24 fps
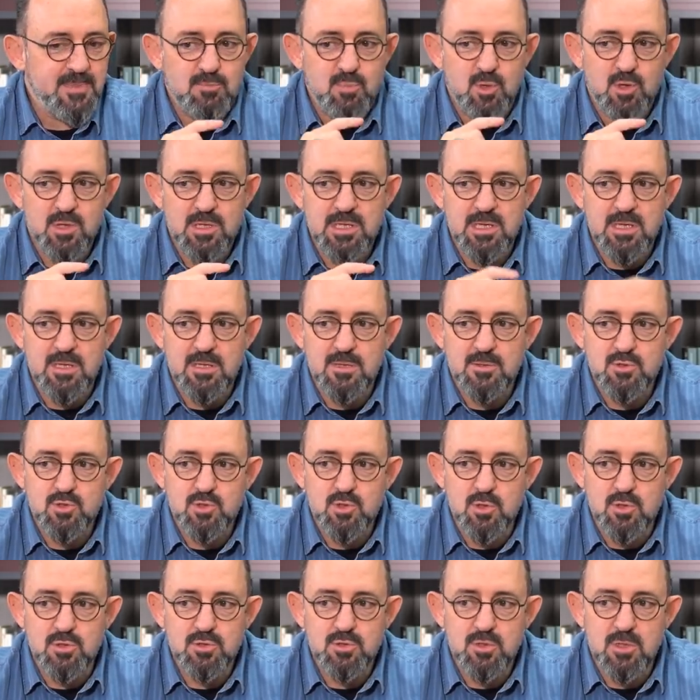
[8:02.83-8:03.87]
Bu arada
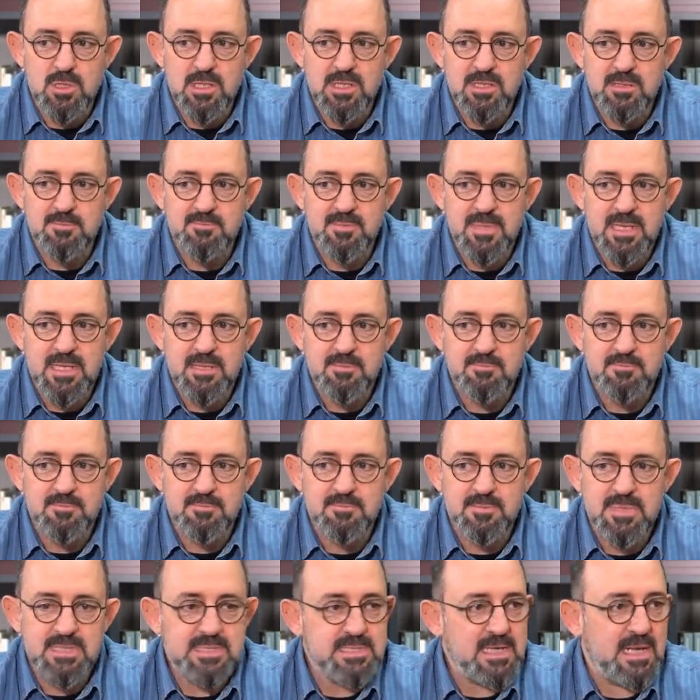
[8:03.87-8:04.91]
çok söyledim
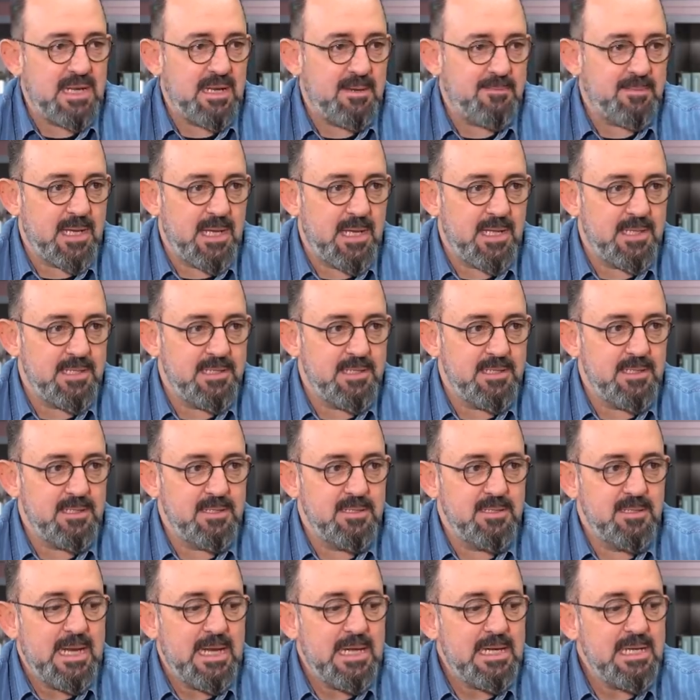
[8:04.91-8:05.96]
benim bir senem kaldı.
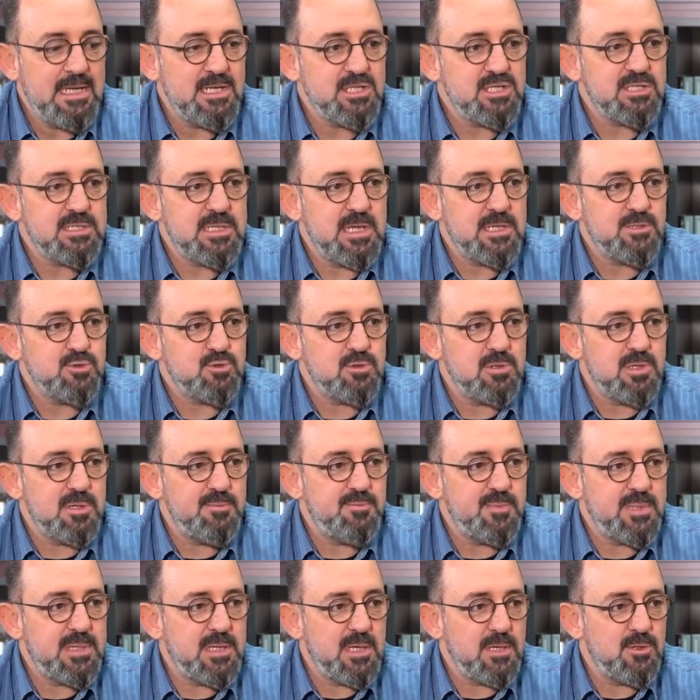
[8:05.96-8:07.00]
50 yaşından sonra
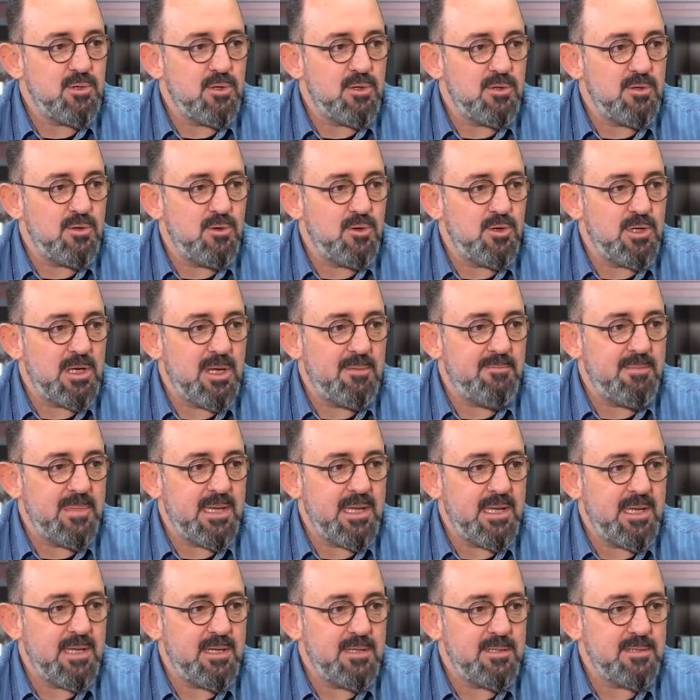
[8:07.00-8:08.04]
piyano
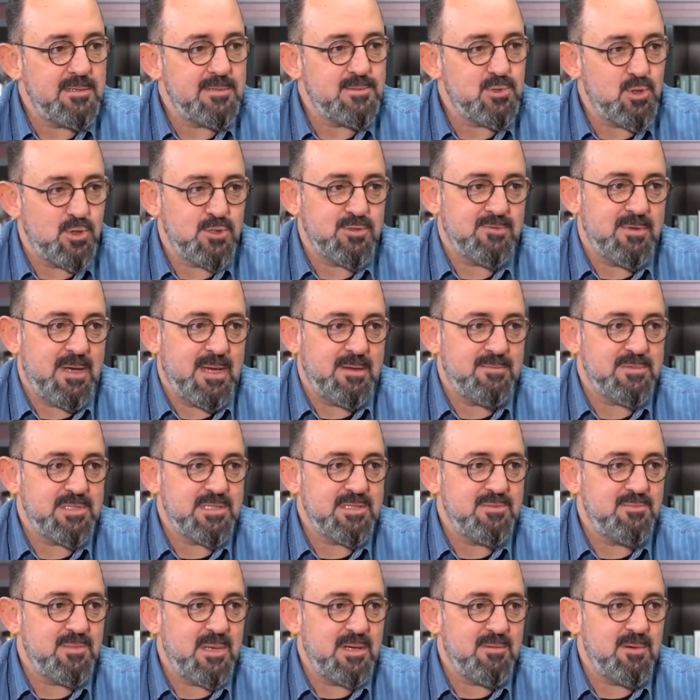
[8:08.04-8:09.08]
öğrenmeye söz
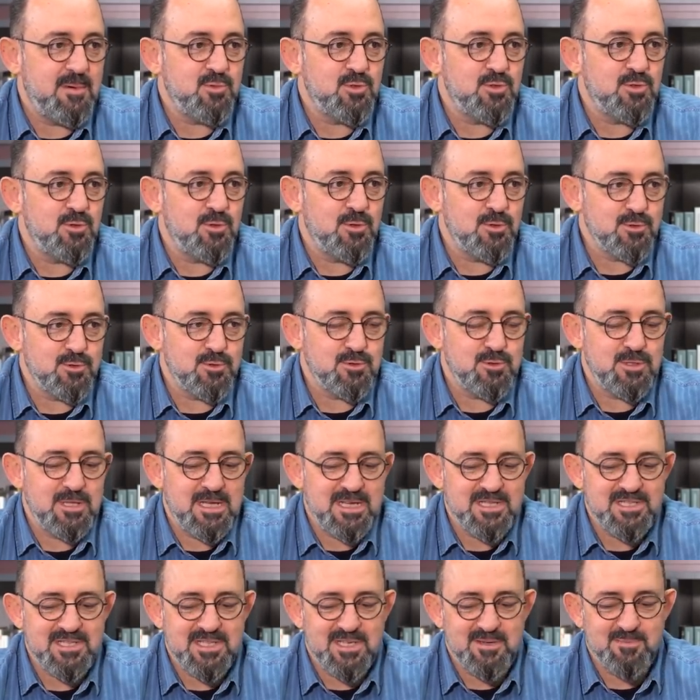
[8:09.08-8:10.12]
vermiştim. Ama bunu 30'lu
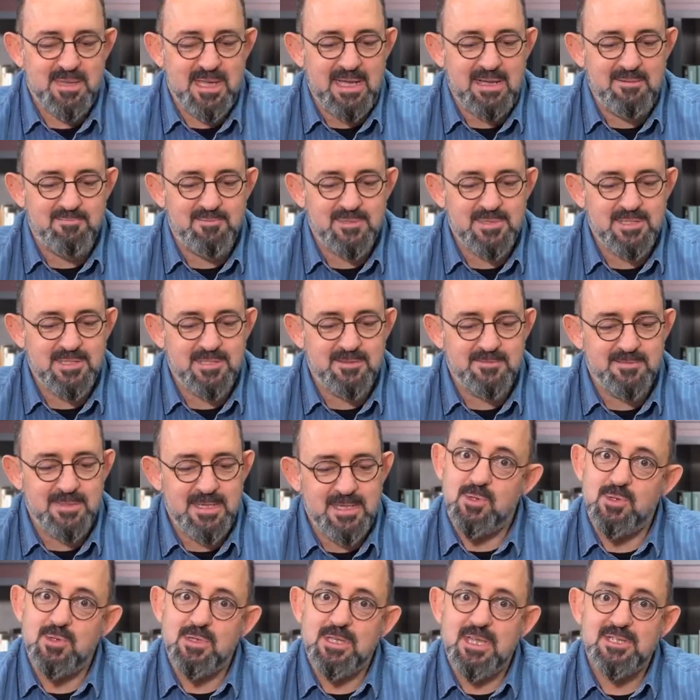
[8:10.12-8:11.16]
yaşlarımda yapmıştım.
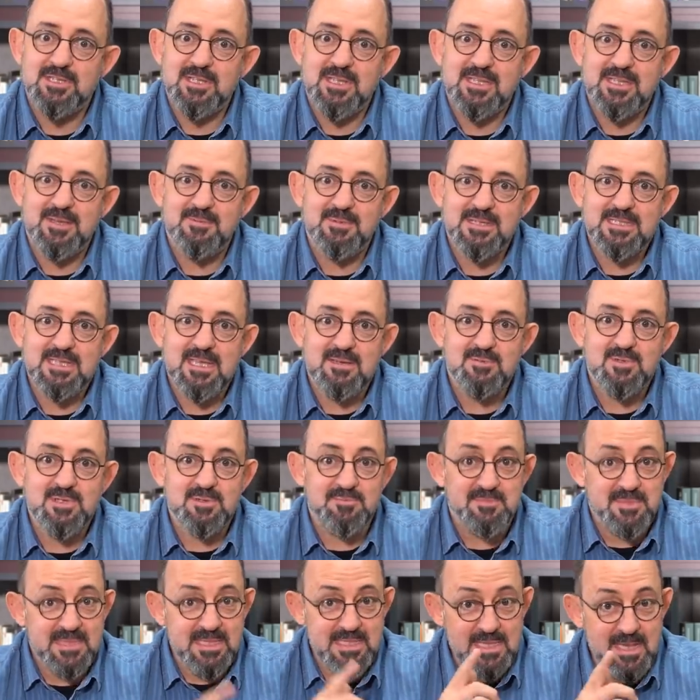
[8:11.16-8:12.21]
Tüh keşke
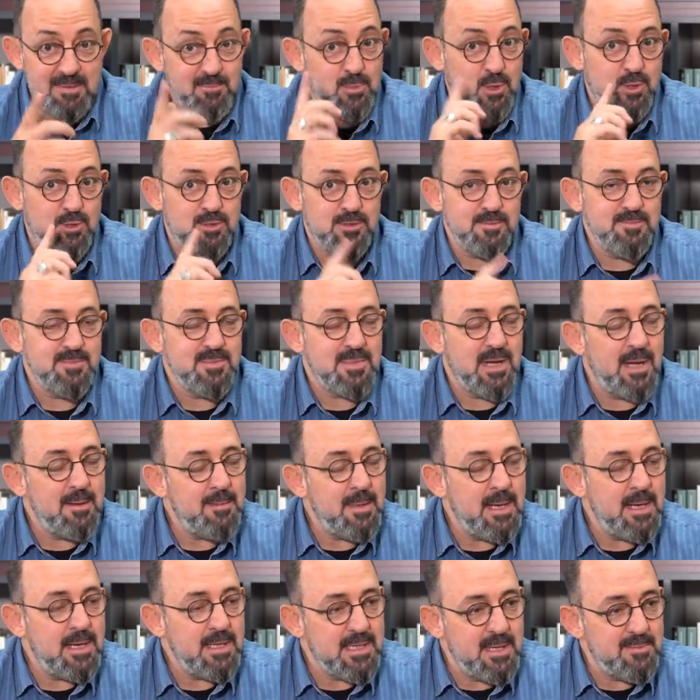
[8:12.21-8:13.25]
demeseymişim demiyorum
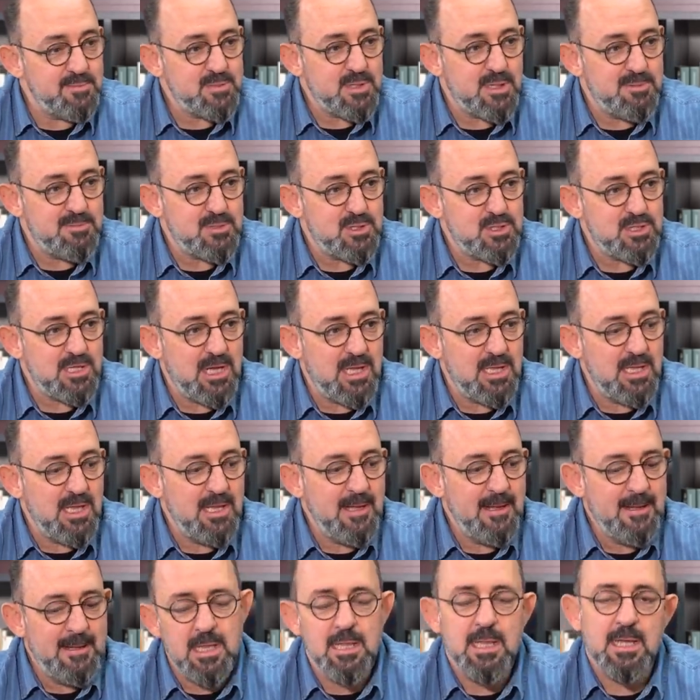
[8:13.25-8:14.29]
ama yapacağım
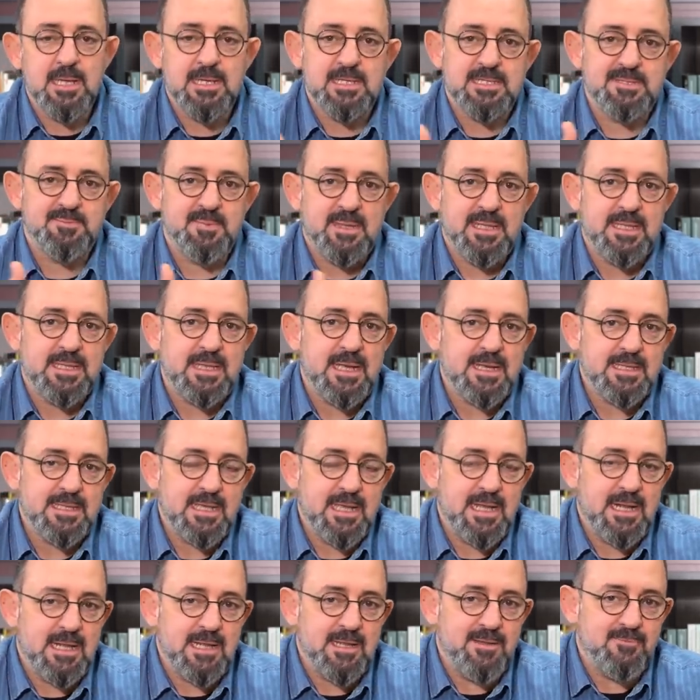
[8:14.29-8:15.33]
inşallah. Allah kısmet eder de
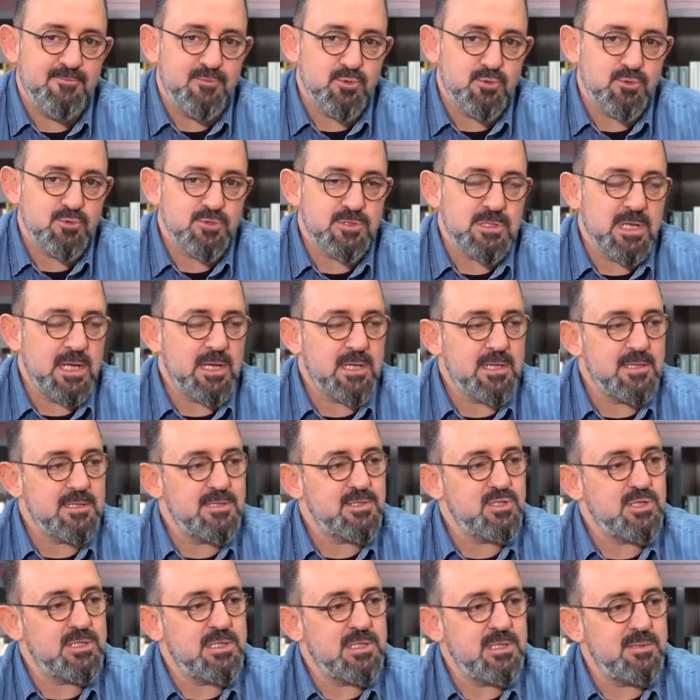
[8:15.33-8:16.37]
50'yi vurursak
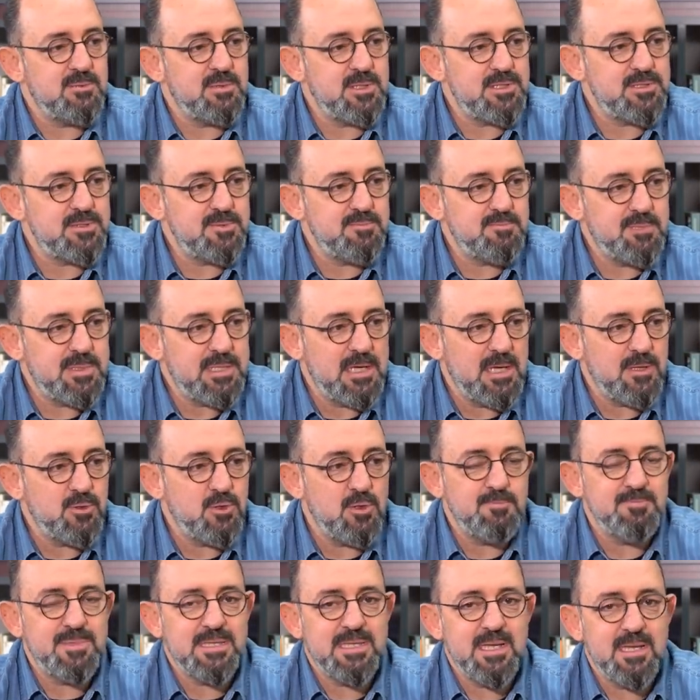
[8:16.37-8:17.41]
ciddi bir
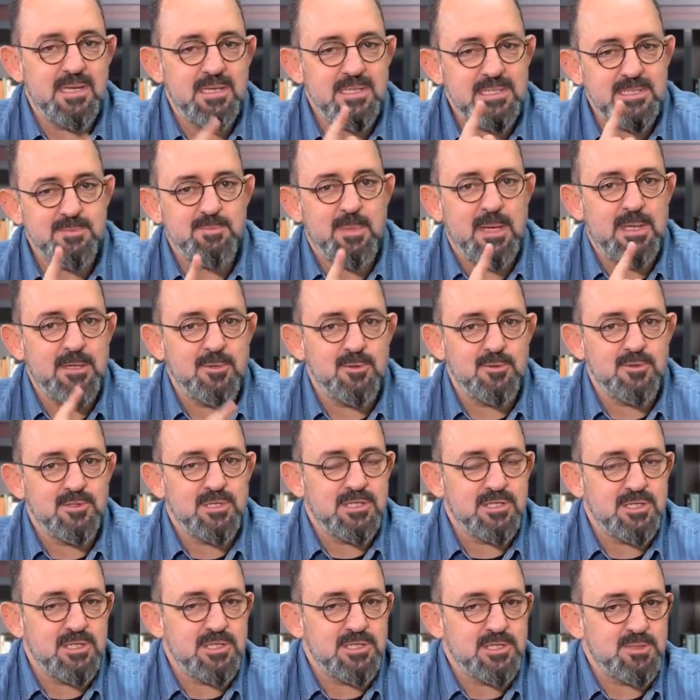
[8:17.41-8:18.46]
piyano bir de
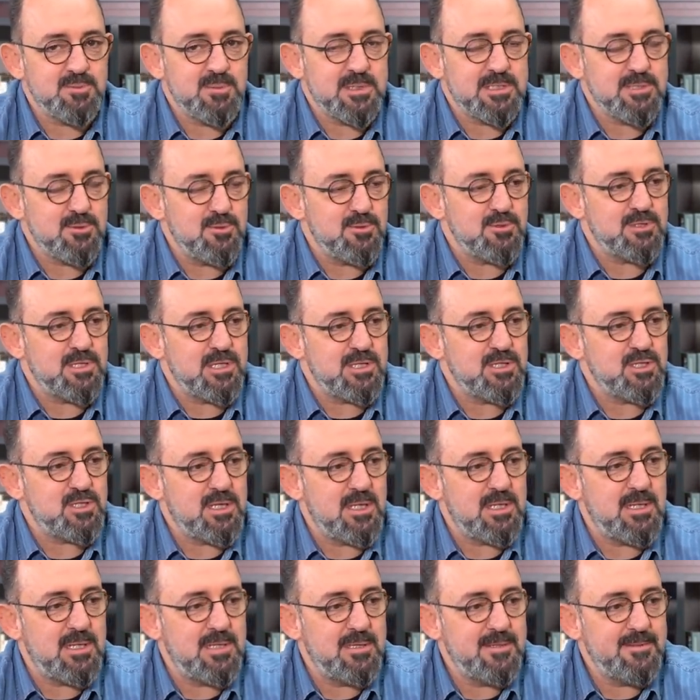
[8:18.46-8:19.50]
İspanyolca çalışması olacak
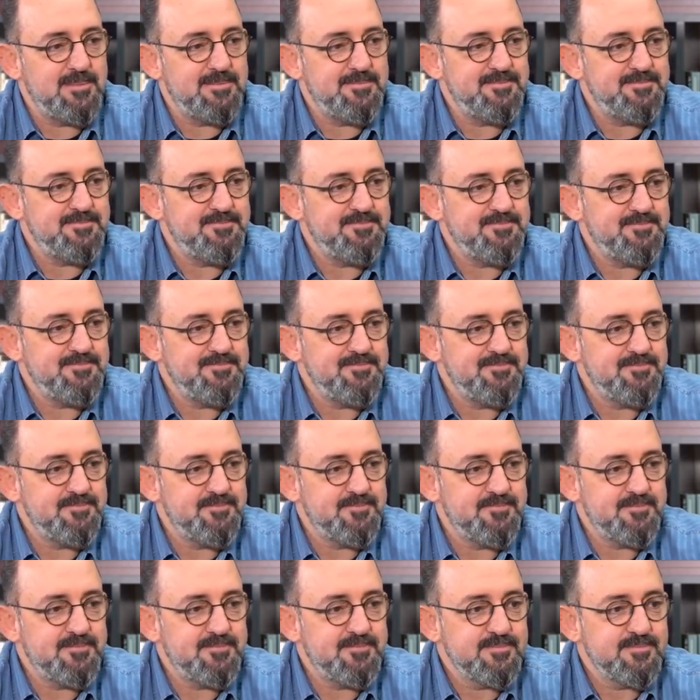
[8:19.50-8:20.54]
inşallah. Hocam kızınızı
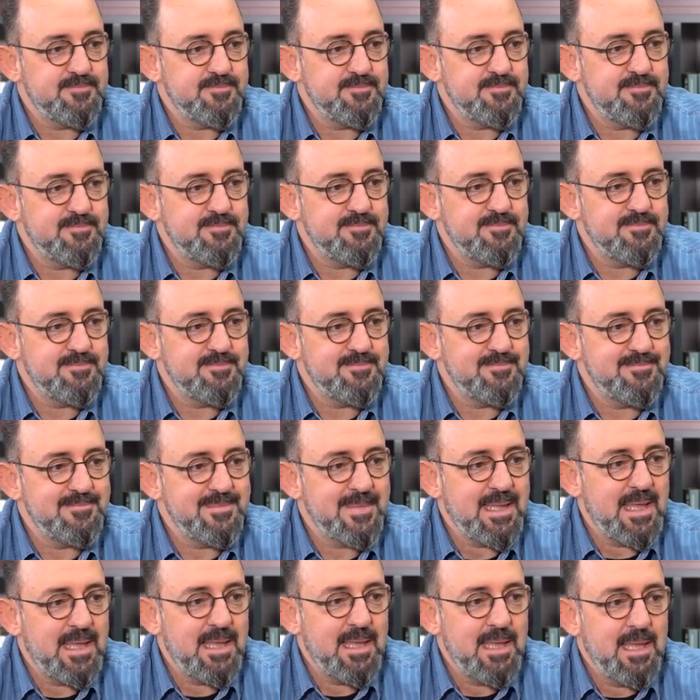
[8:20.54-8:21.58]
hoca olarak
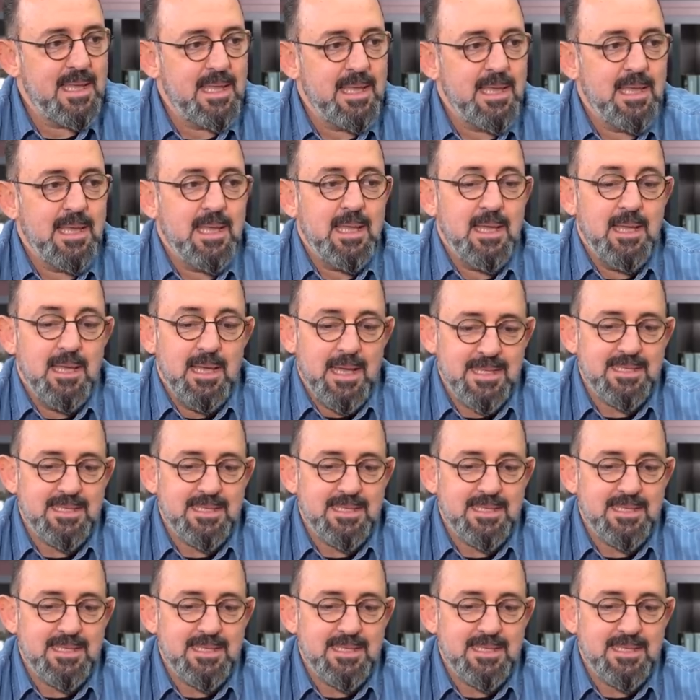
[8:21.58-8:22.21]
alacağınızı düşünüyorum.